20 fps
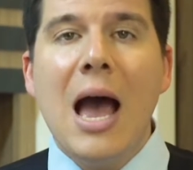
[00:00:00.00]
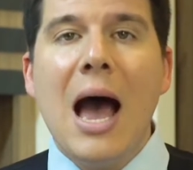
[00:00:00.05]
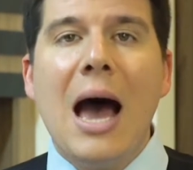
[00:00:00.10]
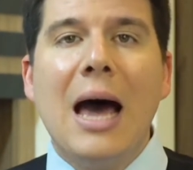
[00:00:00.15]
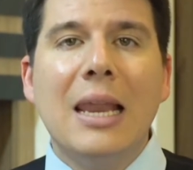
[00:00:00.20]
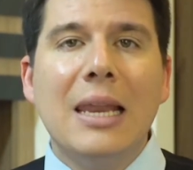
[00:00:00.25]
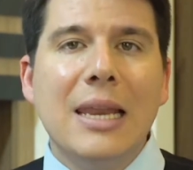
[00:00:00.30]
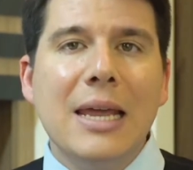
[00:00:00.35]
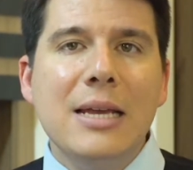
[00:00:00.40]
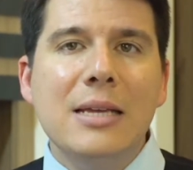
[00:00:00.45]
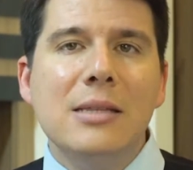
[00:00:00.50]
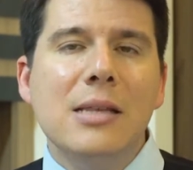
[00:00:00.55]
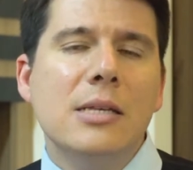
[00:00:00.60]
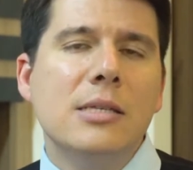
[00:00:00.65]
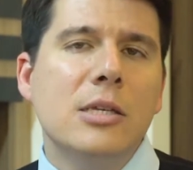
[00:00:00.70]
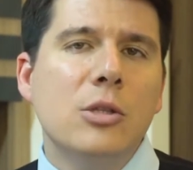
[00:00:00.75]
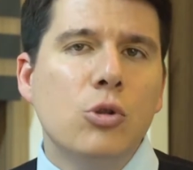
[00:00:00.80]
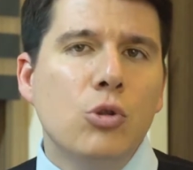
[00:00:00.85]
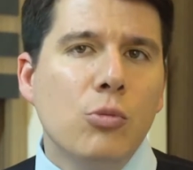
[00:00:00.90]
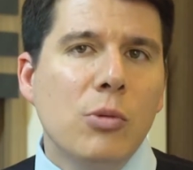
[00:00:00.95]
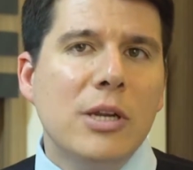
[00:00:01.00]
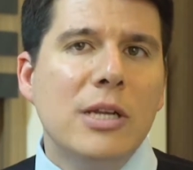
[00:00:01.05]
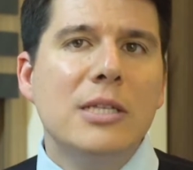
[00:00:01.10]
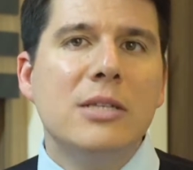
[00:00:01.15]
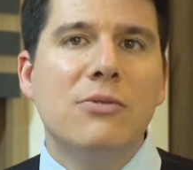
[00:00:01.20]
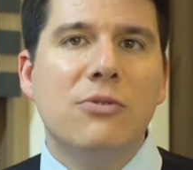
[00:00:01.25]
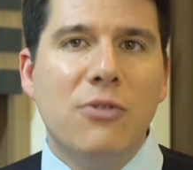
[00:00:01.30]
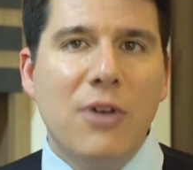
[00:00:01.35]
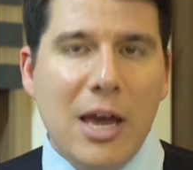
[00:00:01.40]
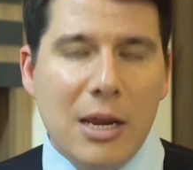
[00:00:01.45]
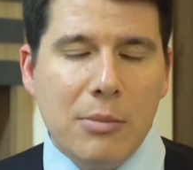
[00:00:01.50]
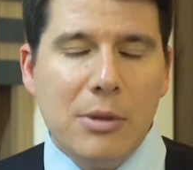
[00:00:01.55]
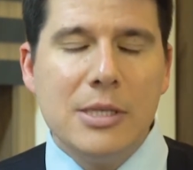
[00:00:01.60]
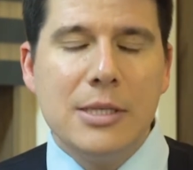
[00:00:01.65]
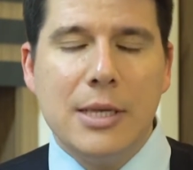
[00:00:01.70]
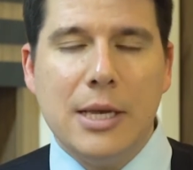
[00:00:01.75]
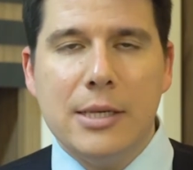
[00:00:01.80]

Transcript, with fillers: além das inúmeras verbas